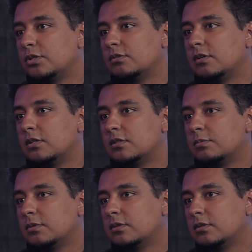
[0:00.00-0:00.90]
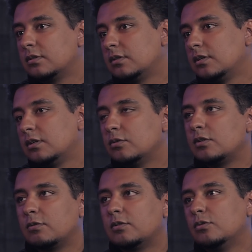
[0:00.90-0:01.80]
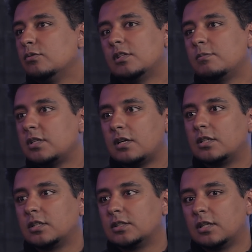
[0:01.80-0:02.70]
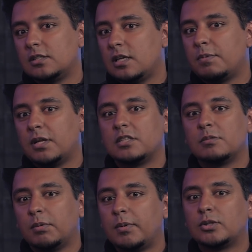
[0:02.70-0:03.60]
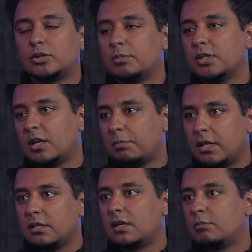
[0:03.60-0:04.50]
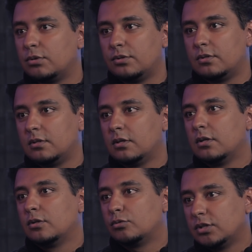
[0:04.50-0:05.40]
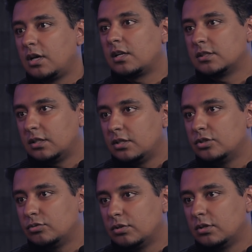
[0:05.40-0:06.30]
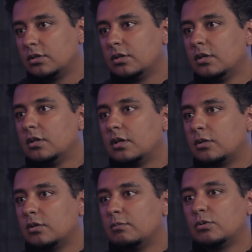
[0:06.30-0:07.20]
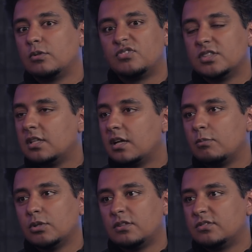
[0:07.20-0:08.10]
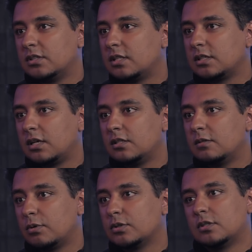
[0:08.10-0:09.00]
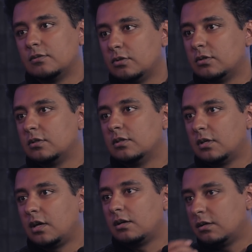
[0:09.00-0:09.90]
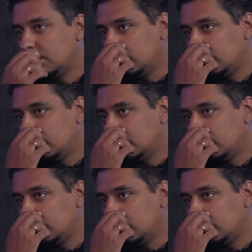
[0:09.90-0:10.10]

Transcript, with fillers: переживания? Типа? Ну, не знаю, вот, ну, это мне так кажется. Хотя я прекрасно понимаю, что чтобы на корпоратах работать, нужны как раз такие шутки которые будут всегда работать, всегда заходить, просто вот э, как...